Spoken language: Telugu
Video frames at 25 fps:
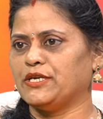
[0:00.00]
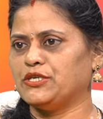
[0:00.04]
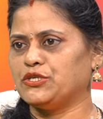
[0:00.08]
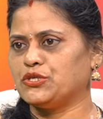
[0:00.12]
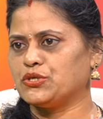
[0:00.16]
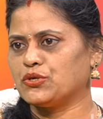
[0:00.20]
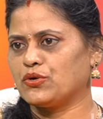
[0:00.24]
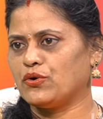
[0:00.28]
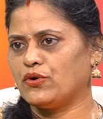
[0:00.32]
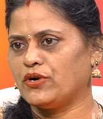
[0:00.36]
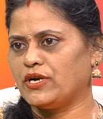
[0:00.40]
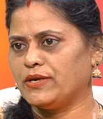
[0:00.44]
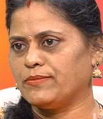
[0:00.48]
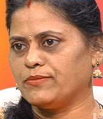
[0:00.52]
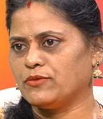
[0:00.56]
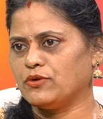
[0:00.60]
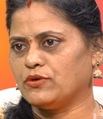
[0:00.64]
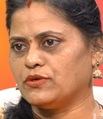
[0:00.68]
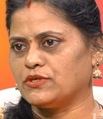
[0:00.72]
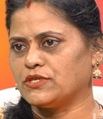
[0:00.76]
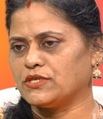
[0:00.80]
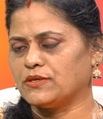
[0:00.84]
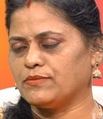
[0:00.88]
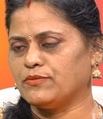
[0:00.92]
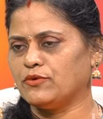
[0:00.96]
పెంచుకోవడం
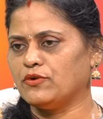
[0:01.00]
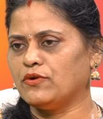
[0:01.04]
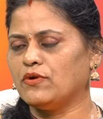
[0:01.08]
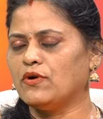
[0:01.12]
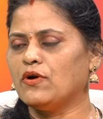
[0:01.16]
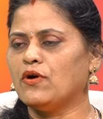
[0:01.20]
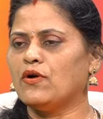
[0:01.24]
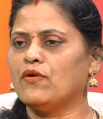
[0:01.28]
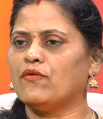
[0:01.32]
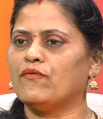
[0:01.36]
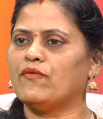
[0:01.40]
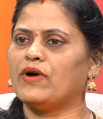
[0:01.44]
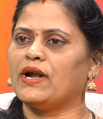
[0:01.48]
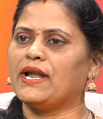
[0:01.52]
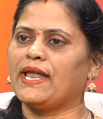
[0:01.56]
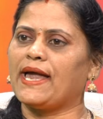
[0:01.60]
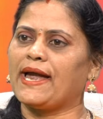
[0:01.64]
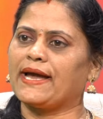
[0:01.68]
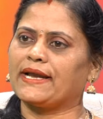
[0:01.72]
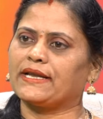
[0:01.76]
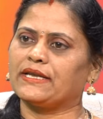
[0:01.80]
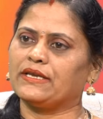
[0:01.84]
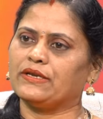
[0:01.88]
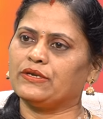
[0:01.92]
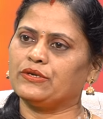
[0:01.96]
కోసము వాళ్ళ
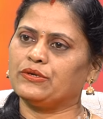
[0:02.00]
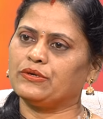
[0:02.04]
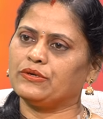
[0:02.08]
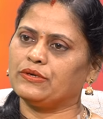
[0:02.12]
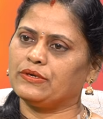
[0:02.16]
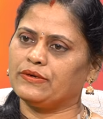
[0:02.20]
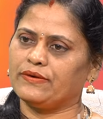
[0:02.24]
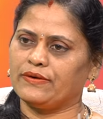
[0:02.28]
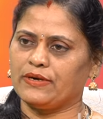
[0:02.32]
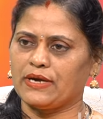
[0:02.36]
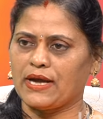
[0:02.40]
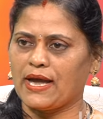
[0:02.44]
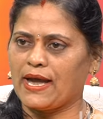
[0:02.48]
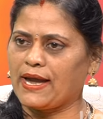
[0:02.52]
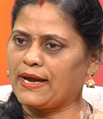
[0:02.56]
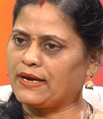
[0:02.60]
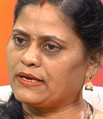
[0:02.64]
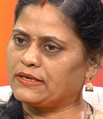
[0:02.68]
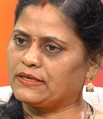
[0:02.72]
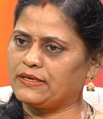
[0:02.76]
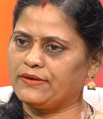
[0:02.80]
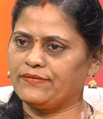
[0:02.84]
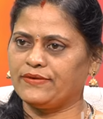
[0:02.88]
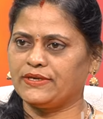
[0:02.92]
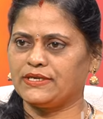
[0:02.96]
యాక్టిట్యూ
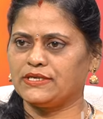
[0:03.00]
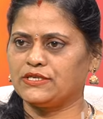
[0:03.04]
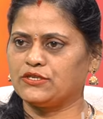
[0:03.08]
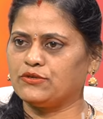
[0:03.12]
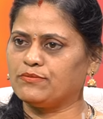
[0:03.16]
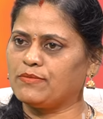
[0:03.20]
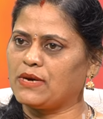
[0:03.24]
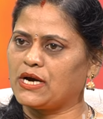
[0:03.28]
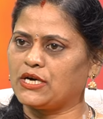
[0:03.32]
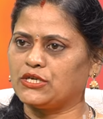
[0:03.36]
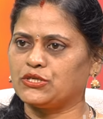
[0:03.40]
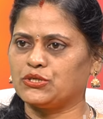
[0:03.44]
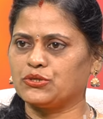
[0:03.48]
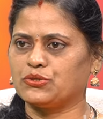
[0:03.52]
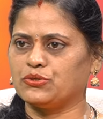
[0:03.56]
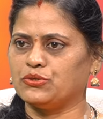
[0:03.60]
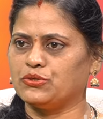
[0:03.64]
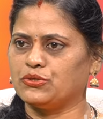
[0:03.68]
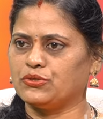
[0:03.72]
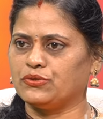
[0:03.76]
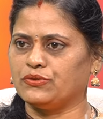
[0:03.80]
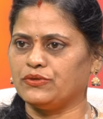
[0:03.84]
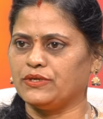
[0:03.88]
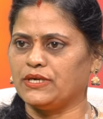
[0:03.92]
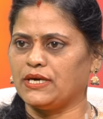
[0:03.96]
యాక్టివిటీస్
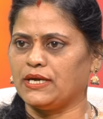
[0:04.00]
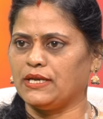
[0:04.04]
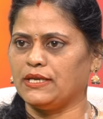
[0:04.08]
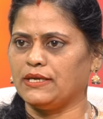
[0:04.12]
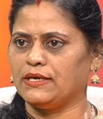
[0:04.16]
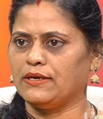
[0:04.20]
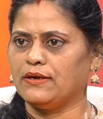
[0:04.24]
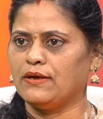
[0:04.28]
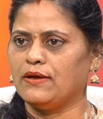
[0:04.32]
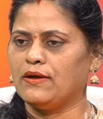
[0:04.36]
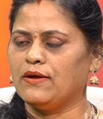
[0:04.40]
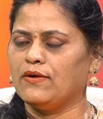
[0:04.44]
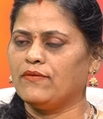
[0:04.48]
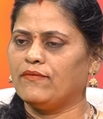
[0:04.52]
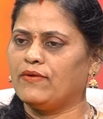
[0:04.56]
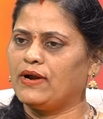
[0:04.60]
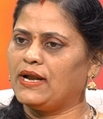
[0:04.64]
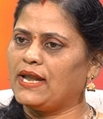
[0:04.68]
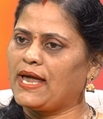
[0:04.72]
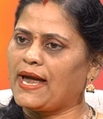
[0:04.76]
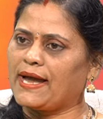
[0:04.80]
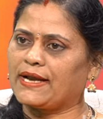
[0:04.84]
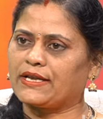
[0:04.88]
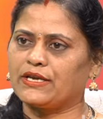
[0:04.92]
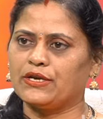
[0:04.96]
మార్చుకుంటూ ఉండాలి
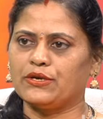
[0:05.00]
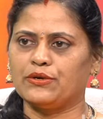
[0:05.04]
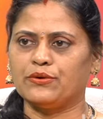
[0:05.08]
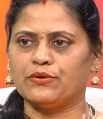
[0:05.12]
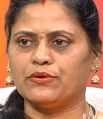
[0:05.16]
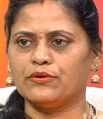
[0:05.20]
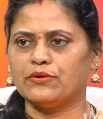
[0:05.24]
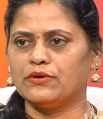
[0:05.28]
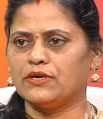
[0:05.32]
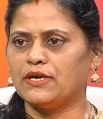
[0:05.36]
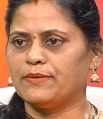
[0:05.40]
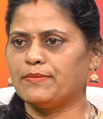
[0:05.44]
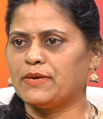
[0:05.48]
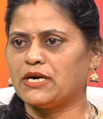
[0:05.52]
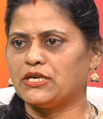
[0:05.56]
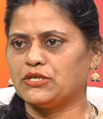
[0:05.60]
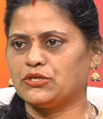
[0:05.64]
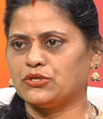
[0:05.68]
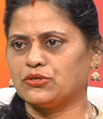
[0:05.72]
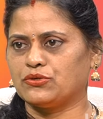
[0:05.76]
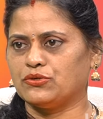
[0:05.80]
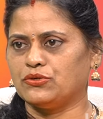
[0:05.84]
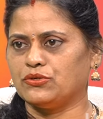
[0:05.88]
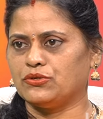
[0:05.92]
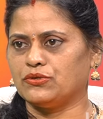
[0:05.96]
వాళ్ళ యాక్టిట్యూడ్ కూడా
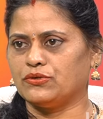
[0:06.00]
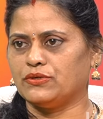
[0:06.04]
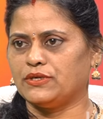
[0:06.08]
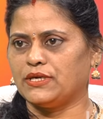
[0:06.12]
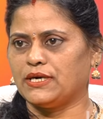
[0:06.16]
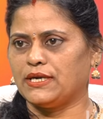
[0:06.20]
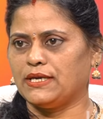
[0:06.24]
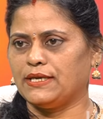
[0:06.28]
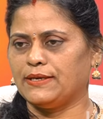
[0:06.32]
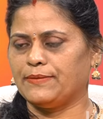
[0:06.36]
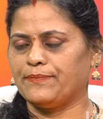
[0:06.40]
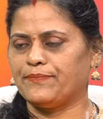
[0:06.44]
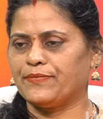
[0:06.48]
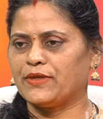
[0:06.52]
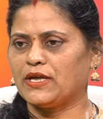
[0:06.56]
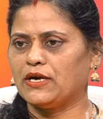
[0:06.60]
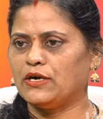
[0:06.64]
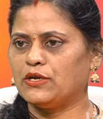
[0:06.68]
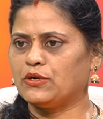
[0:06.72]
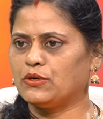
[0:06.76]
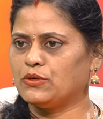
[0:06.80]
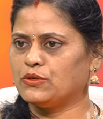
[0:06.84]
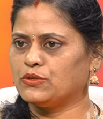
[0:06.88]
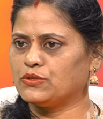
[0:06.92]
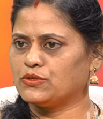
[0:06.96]
మార్చుకుంటూ ఉండాలి
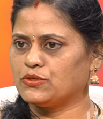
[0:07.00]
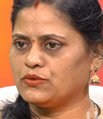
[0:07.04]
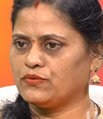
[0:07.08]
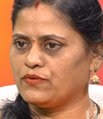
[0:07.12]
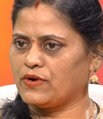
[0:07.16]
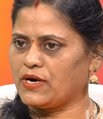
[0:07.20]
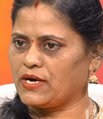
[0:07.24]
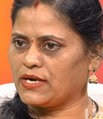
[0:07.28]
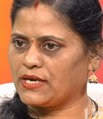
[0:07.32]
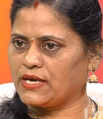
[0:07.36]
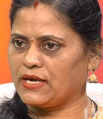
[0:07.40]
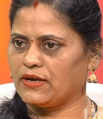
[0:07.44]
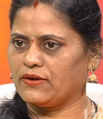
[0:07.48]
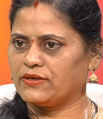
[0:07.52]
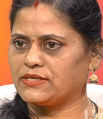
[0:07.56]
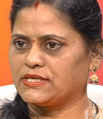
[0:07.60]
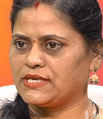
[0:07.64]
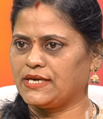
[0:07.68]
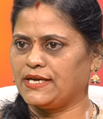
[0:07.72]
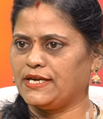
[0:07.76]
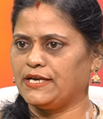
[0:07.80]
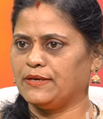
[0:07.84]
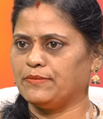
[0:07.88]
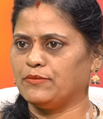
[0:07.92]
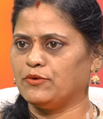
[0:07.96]
రోజు వాకింగ్
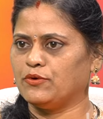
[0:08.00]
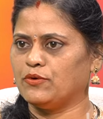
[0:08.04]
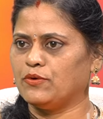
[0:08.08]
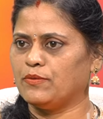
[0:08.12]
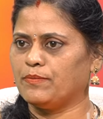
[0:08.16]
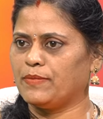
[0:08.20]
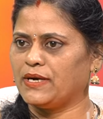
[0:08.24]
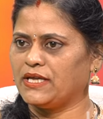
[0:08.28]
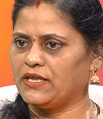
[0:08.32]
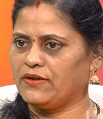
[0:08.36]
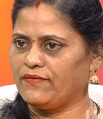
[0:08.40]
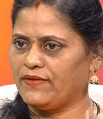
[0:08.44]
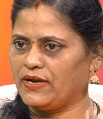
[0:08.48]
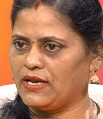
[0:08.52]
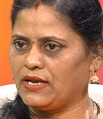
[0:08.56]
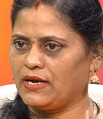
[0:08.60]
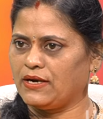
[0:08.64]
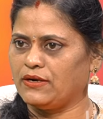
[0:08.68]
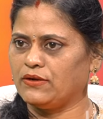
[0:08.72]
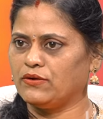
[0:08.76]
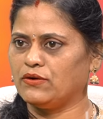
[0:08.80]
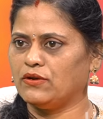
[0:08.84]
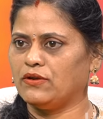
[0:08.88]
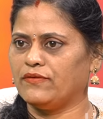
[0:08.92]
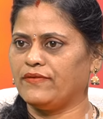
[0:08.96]
చేయడము పదివేలు
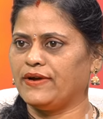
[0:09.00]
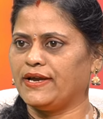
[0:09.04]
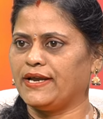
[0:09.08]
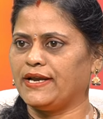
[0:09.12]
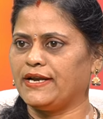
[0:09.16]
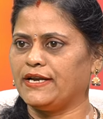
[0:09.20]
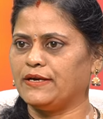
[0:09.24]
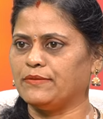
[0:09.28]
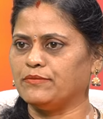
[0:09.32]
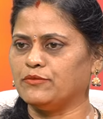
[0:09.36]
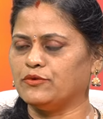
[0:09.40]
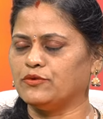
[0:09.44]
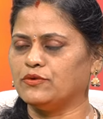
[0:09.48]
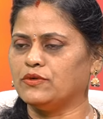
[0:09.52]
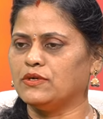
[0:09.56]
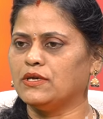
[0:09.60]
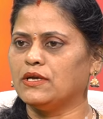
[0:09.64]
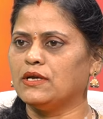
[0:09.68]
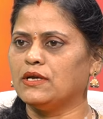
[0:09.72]
అడుగులు వేయడము